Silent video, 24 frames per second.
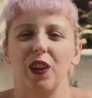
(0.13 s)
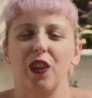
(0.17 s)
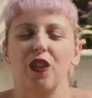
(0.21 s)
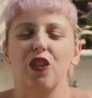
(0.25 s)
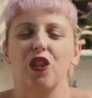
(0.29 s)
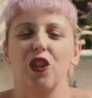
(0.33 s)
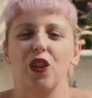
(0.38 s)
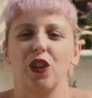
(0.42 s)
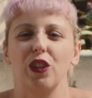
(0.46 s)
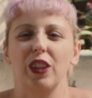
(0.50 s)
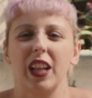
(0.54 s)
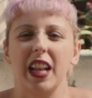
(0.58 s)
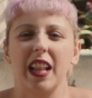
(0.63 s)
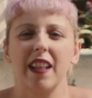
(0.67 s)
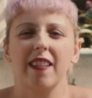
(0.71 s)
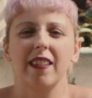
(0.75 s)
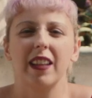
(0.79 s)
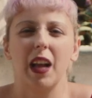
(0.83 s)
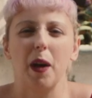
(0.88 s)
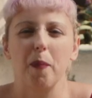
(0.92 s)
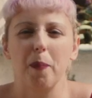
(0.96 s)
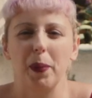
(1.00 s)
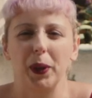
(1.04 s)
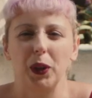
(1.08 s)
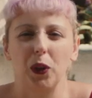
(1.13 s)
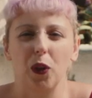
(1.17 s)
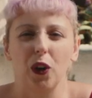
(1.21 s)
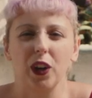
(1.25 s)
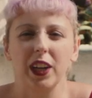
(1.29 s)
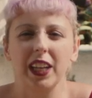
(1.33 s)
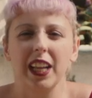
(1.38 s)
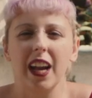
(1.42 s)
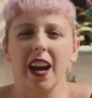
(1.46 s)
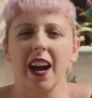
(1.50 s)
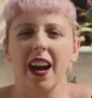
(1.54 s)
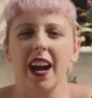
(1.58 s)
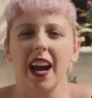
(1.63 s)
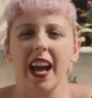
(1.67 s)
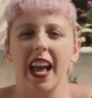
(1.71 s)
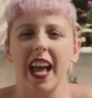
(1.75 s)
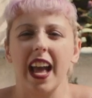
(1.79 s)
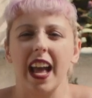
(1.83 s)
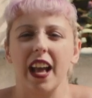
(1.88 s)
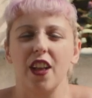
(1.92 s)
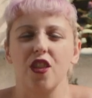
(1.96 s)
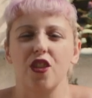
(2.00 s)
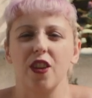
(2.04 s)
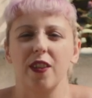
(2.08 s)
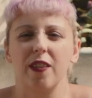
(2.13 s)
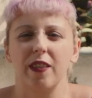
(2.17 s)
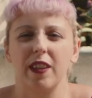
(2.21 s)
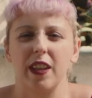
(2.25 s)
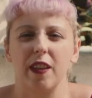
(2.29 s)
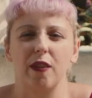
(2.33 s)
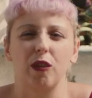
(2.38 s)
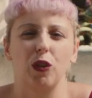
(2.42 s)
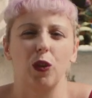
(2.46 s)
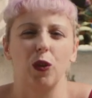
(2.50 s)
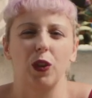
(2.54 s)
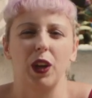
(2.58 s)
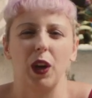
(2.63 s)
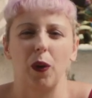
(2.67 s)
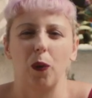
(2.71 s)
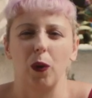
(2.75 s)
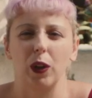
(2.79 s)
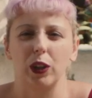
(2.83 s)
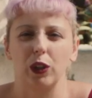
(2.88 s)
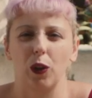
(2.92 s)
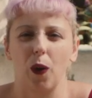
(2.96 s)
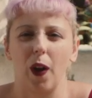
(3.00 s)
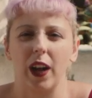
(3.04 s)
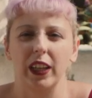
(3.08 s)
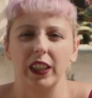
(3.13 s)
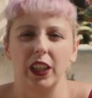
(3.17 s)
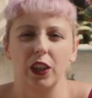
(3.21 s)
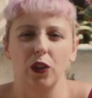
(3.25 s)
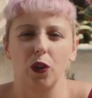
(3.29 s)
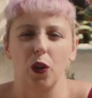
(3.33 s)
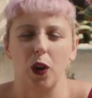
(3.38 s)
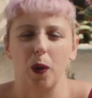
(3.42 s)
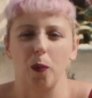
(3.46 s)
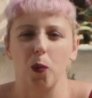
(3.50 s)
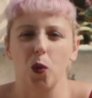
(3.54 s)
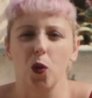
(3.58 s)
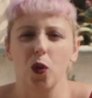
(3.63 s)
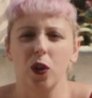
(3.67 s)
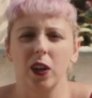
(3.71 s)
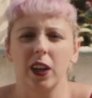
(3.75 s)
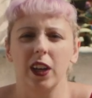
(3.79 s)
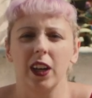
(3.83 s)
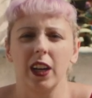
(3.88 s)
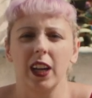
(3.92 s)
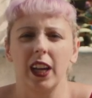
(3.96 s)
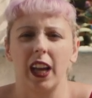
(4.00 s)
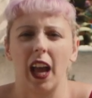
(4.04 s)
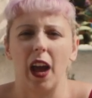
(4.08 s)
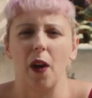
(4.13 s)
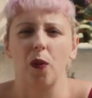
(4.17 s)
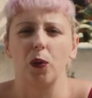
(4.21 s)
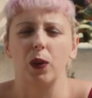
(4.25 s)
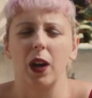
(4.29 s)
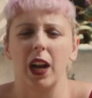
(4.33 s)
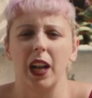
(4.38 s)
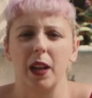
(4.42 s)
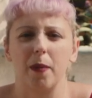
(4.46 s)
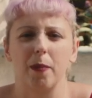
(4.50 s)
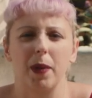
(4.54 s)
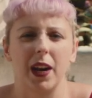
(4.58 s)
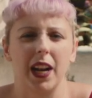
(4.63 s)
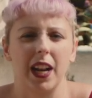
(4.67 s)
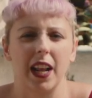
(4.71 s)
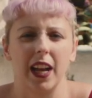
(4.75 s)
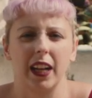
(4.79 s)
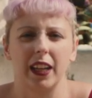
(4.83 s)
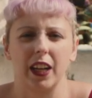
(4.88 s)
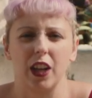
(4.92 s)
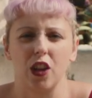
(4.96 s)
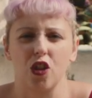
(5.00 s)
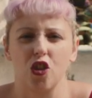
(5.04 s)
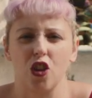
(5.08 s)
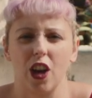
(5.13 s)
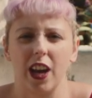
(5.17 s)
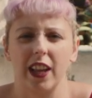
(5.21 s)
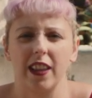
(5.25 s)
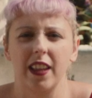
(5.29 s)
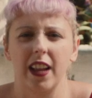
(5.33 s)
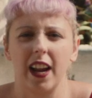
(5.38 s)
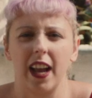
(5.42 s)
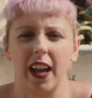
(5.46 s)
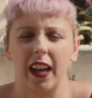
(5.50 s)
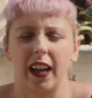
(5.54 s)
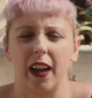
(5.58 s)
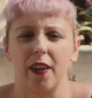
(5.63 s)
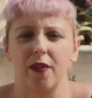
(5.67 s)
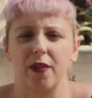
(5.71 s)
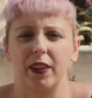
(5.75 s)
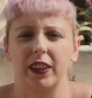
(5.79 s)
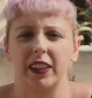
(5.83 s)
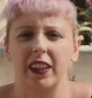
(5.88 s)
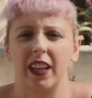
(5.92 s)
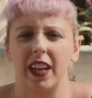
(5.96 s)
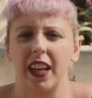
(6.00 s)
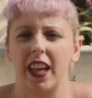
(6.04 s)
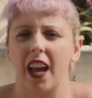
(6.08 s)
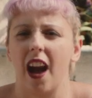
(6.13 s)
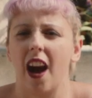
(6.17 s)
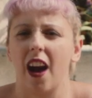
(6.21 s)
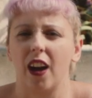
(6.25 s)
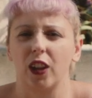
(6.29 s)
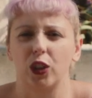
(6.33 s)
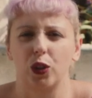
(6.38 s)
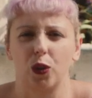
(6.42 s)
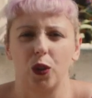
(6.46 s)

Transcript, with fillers: Sono Denise Cappadonia e gestisco da 4 anni Nora Book, che è una libreria di genere e caffetteria a